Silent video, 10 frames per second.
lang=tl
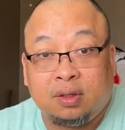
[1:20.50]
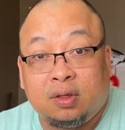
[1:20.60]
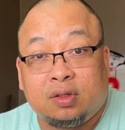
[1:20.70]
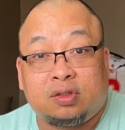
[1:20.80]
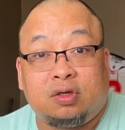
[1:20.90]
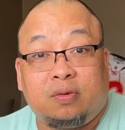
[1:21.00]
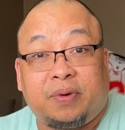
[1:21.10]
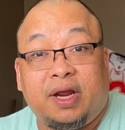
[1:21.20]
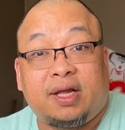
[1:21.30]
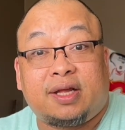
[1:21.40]
So,
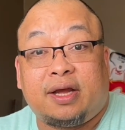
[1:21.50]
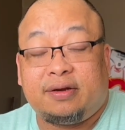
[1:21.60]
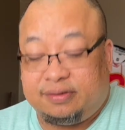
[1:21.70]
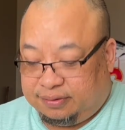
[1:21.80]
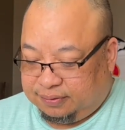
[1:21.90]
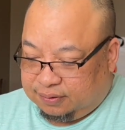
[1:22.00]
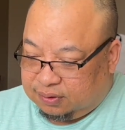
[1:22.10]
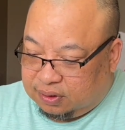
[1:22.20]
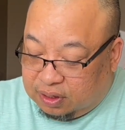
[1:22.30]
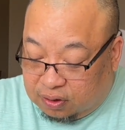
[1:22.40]
pray na tayo.
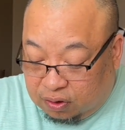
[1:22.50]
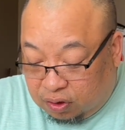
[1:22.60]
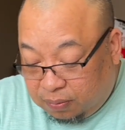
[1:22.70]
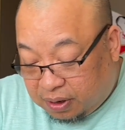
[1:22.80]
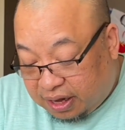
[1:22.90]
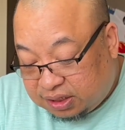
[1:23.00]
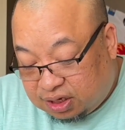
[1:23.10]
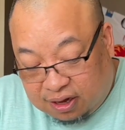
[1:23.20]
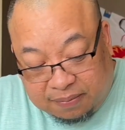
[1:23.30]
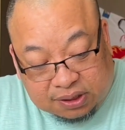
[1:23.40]
Lord, maraming
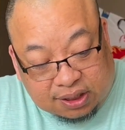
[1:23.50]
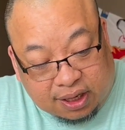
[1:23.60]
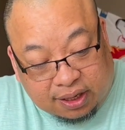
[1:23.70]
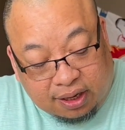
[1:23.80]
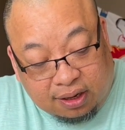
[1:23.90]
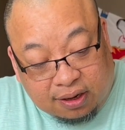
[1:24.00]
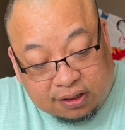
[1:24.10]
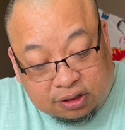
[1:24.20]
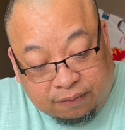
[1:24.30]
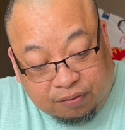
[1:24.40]
salamat sa aking
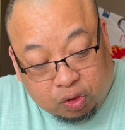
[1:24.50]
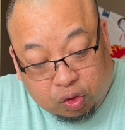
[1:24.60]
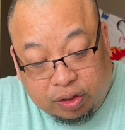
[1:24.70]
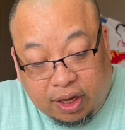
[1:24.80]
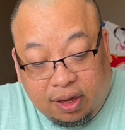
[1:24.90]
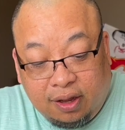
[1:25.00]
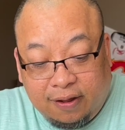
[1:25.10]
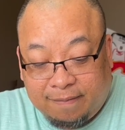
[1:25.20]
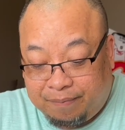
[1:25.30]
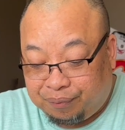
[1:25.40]
lunch for
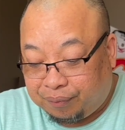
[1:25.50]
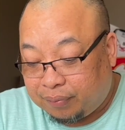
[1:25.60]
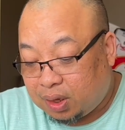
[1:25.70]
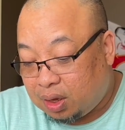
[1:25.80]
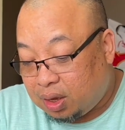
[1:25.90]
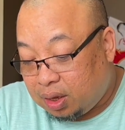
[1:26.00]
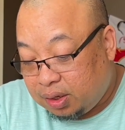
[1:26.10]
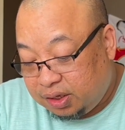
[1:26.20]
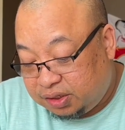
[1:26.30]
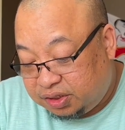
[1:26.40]
today.
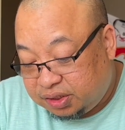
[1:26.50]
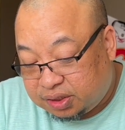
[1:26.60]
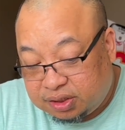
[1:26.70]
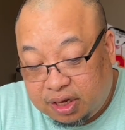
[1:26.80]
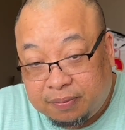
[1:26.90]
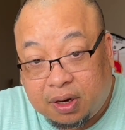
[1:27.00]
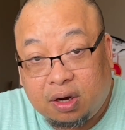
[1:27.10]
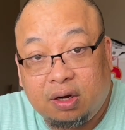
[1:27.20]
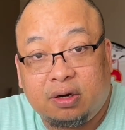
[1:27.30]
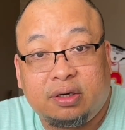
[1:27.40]
In Jesus name
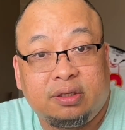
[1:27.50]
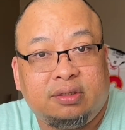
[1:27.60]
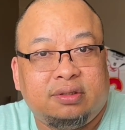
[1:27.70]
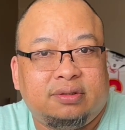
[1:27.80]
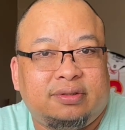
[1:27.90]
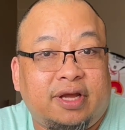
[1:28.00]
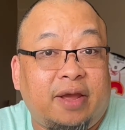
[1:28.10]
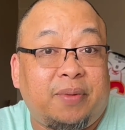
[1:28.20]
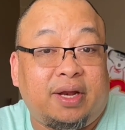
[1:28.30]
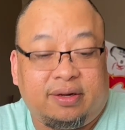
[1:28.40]
our Lord.
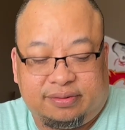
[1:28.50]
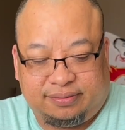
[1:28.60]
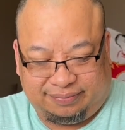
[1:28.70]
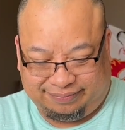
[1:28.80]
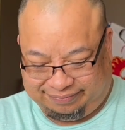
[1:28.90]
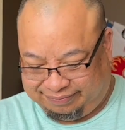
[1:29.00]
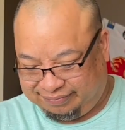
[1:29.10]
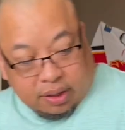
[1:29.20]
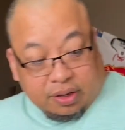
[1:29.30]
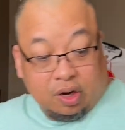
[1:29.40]
Amen.
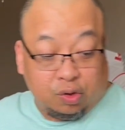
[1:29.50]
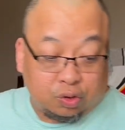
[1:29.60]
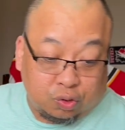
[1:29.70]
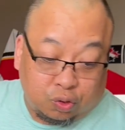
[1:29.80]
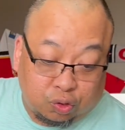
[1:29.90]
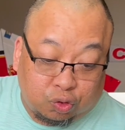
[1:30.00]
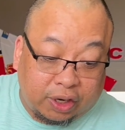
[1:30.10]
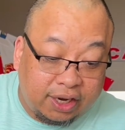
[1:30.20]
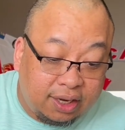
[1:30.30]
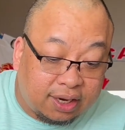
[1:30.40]
Niluto ko to
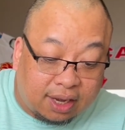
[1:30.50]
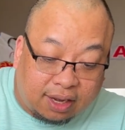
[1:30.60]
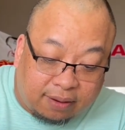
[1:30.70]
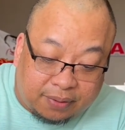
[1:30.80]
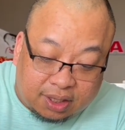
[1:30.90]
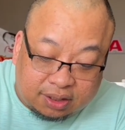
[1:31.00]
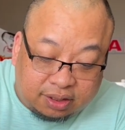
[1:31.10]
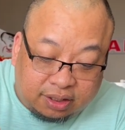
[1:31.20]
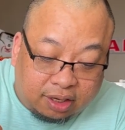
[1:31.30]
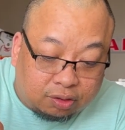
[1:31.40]
kanina habang
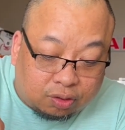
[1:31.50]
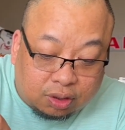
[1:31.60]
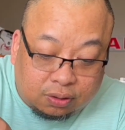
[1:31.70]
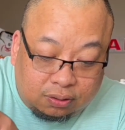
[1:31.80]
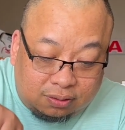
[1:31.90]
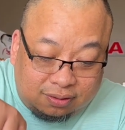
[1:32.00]
nagti-TikTok ako.